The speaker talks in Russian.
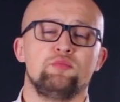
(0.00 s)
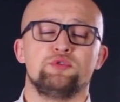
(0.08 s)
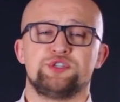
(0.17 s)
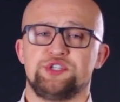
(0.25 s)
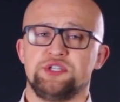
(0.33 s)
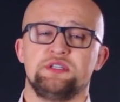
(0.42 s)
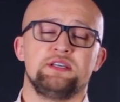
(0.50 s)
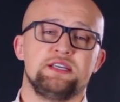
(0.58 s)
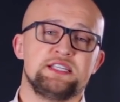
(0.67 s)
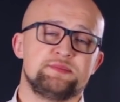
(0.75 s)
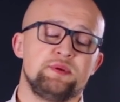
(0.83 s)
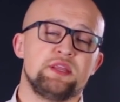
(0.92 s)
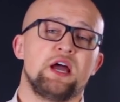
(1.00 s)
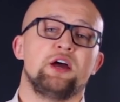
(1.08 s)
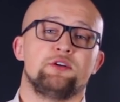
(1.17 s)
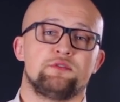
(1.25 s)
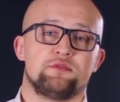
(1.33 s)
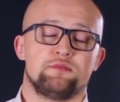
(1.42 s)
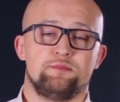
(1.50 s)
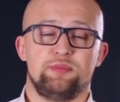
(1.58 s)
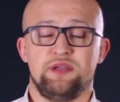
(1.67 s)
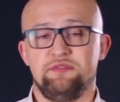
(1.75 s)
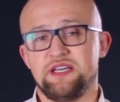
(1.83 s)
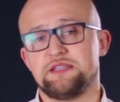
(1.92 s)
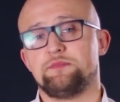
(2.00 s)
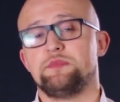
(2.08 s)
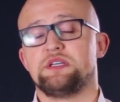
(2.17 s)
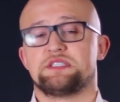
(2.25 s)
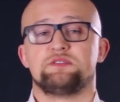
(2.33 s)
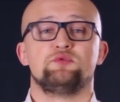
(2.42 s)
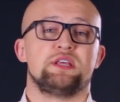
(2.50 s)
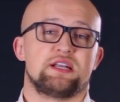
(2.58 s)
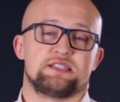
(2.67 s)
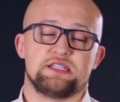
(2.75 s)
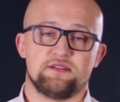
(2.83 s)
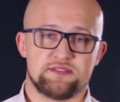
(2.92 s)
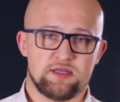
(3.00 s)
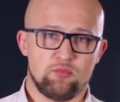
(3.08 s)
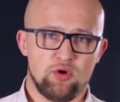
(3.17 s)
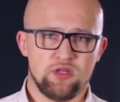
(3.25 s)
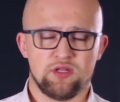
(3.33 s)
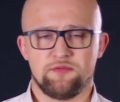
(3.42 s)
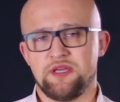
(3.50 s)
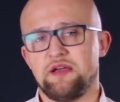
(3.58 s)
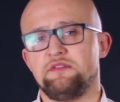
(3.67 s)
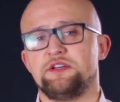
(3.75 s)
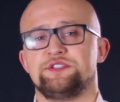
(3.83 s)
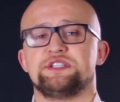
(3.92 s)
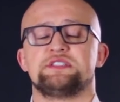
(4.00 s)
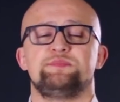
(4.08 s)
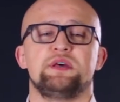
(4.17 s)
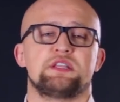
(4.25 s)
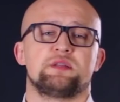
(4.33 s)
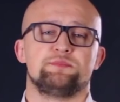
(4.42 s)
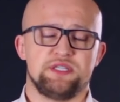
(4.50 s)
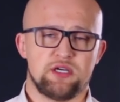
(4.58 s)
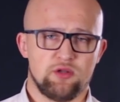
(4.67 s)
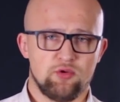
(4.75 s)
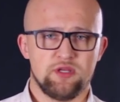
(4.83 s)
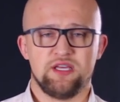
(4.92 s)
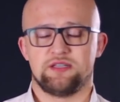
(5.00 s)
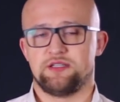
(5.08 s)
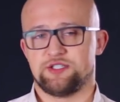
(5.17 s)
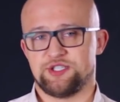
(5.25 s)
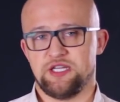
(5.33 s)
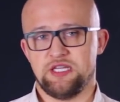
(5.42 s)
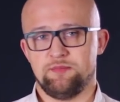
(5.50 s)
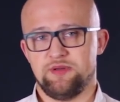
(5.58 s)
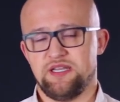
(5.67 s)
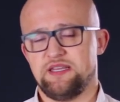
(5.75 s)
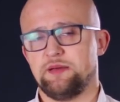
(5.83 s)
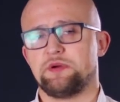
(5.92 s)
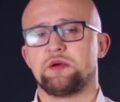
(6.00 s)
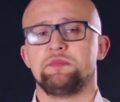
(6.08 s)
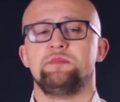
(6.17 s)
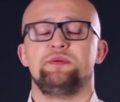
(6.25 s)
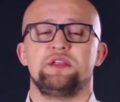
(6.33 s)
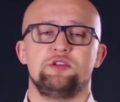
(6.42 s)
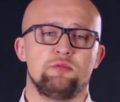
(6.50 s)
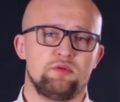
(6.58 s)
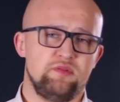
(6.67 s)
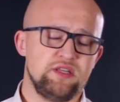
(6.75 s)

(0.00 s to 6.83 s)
мужчины изменяют? Привет, меня зовут Ярослав Самойлов, я являюсь экспертом психологии отношений. Перед тем, как мы перейдем к